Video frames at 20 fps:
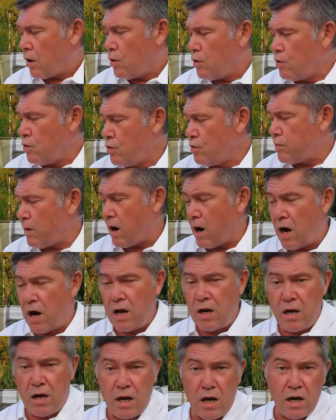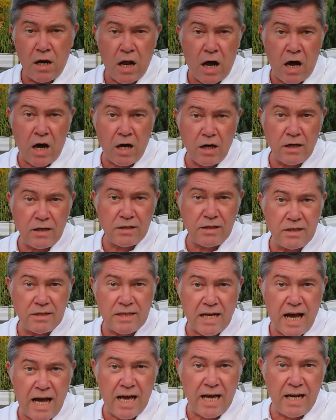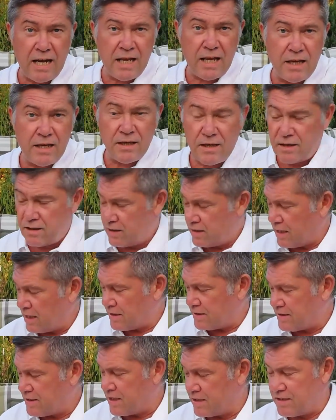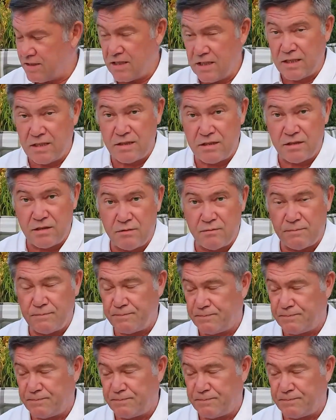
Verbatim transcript: Überall lagen die Teile der Sassis.